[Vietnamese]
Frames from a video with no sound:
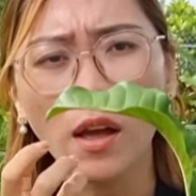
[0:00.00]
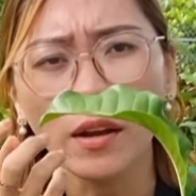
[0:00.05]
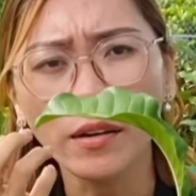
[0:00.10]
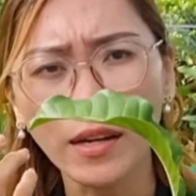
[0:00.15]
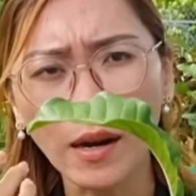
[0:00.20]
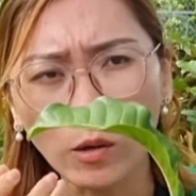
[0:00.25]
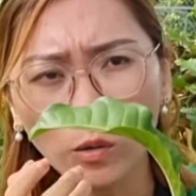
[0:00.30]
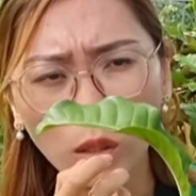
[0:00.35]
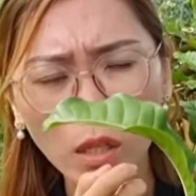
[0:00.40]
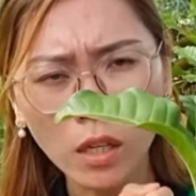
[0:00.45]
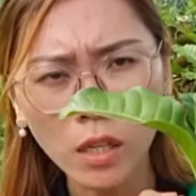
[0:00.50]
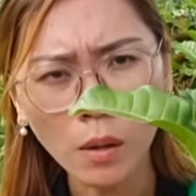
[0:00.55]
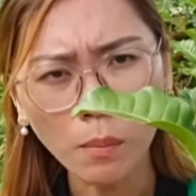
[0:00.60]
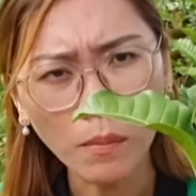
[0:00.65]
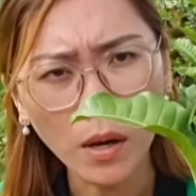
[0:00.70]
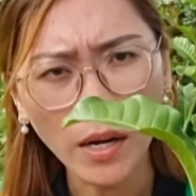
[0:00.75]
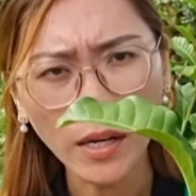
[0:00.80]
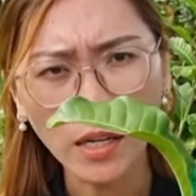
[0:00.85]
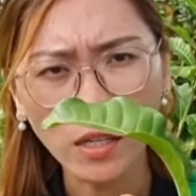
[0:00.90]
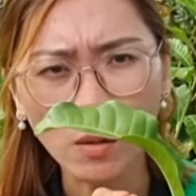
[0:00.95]
Đầu tư giống
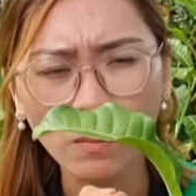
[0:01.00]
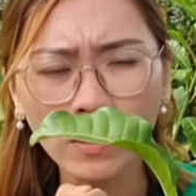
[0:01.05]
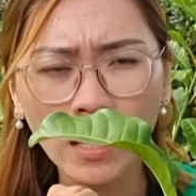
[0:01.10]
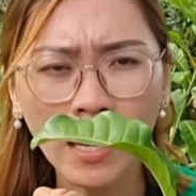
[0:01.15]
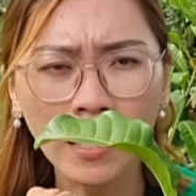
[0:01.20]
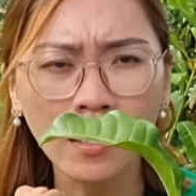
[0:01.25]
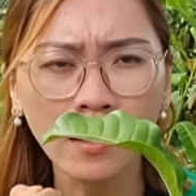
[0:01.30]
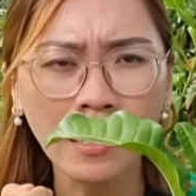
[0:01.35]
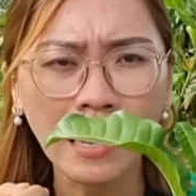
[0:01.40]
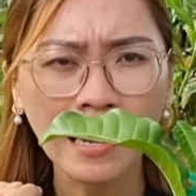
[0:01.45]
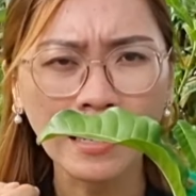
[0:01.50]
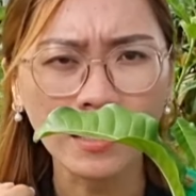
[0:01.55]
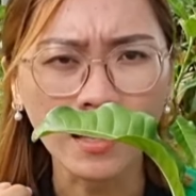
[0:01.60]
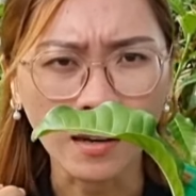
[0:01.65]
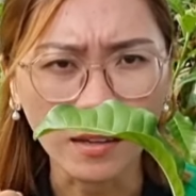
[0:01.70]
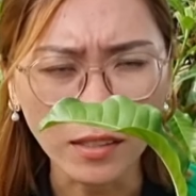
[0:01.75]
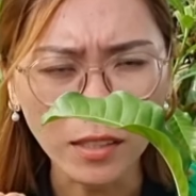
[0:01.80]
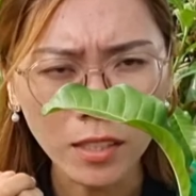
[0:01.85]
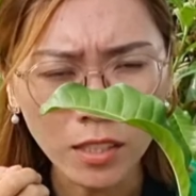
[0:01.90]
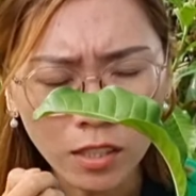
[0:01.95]
mới thì chúng ta nên ăn
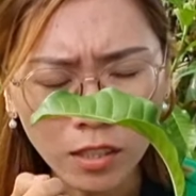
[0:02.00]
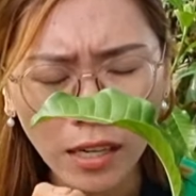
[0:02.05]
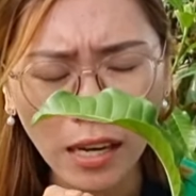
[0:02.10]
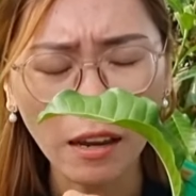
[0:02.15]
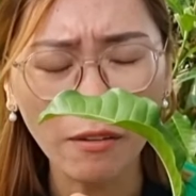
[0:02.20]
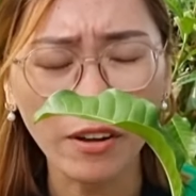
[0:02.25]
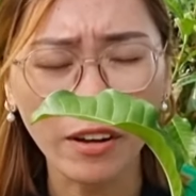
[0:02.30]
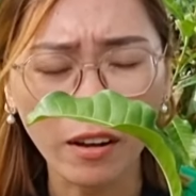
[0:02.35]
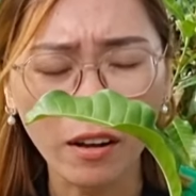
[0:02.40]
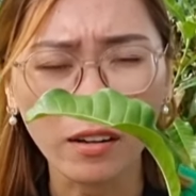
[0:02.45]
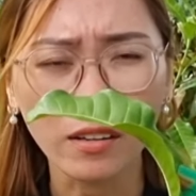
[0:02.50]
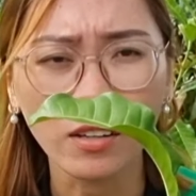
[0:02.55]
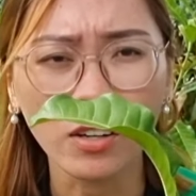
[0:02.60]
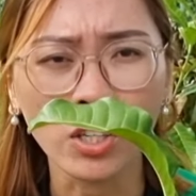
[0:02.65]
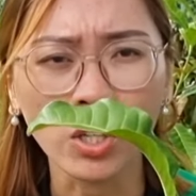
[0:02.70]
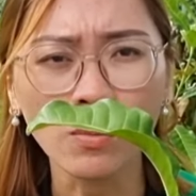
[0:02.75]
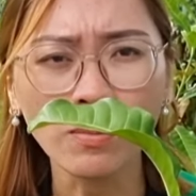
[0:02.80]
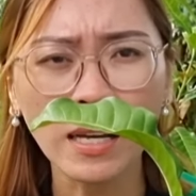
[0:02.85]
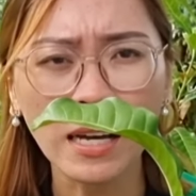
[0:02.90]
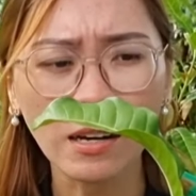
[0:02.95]
thử trước nha bà con, rồi
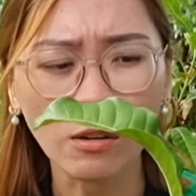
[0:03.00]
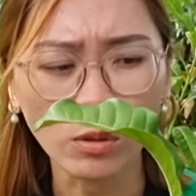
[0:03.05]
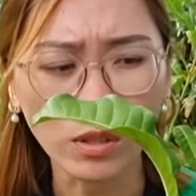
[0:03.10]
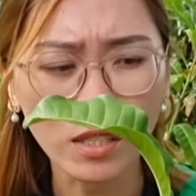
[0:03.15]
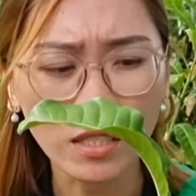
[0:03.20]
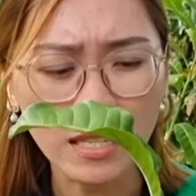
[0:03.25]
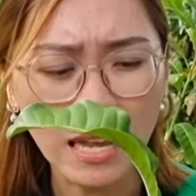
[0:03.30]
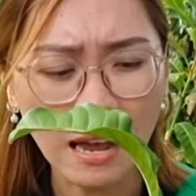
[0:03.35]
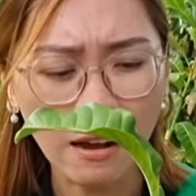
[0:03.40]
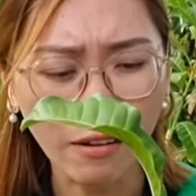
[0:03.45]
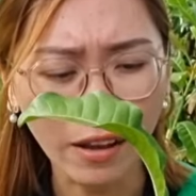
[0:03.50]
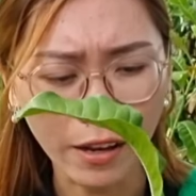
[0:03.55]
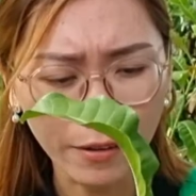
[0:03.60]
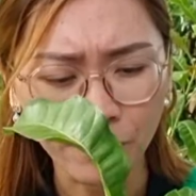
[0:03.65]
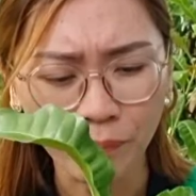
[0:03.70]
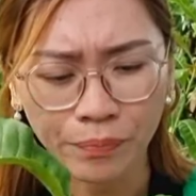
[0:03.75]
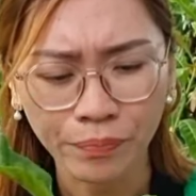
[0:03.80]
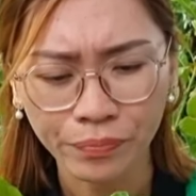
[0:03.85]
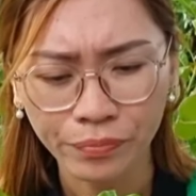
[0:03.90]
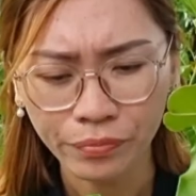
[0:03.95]
chúng ta đầu tư sau ha.
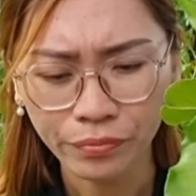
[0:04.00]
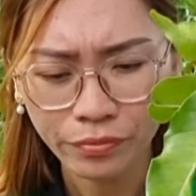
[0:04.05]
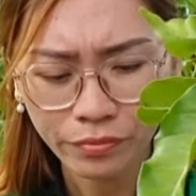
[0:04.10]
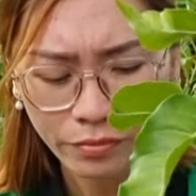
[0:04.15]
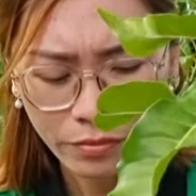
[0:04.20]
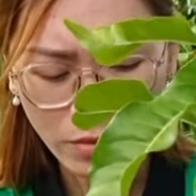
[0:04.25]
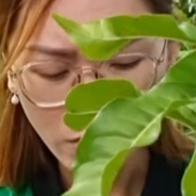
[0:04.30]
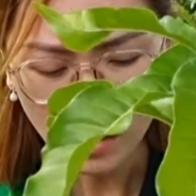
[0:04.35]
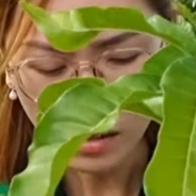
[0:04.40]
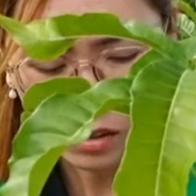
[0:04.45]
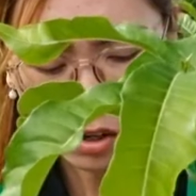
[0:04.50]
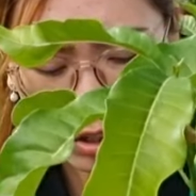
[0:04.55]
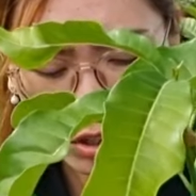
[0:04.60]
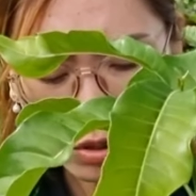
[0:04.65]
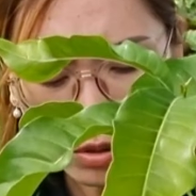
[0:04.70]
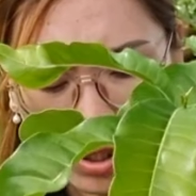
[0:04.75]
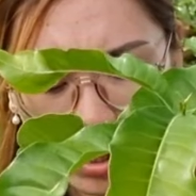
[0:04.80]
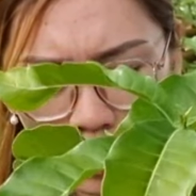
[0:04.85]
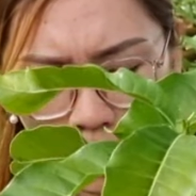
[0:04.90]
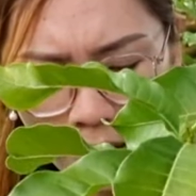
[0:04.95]
Còn
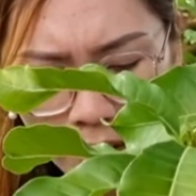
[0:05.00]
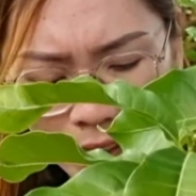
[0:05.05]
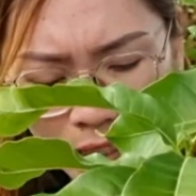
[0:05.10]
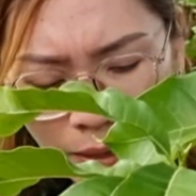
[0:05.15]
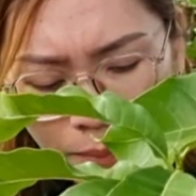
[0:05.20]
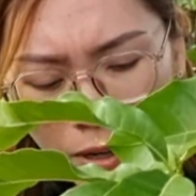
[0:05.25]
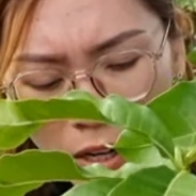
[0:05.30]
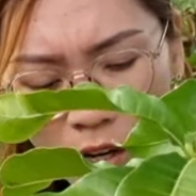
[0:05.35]
vú sữa hoàng kim